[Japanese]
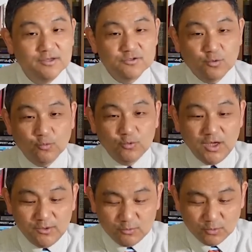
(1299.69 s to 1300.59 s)
その
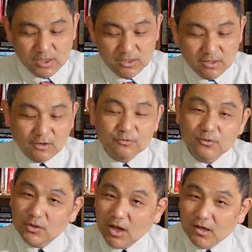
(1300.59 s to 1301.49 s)
程度の金額っ
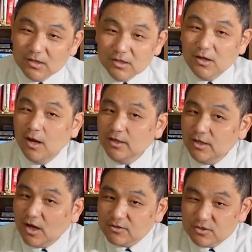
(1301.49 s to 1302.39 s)
て意外
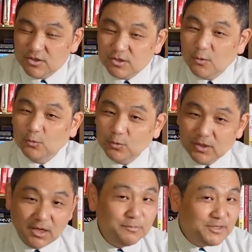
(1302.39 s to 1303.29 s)
に安いっていうこと
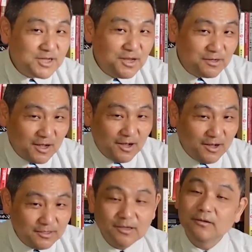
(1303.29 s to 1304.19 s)
になりません
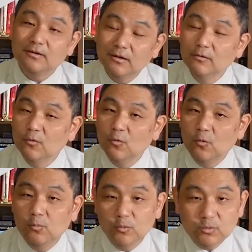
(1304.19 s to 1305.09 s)
かなんてね、
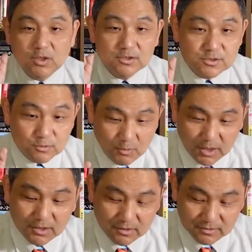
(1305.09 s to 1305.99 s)
思ったりするわ
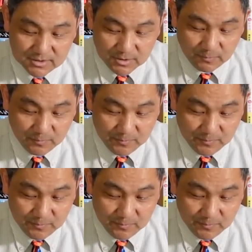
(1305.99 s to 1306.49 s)
けなんですよ。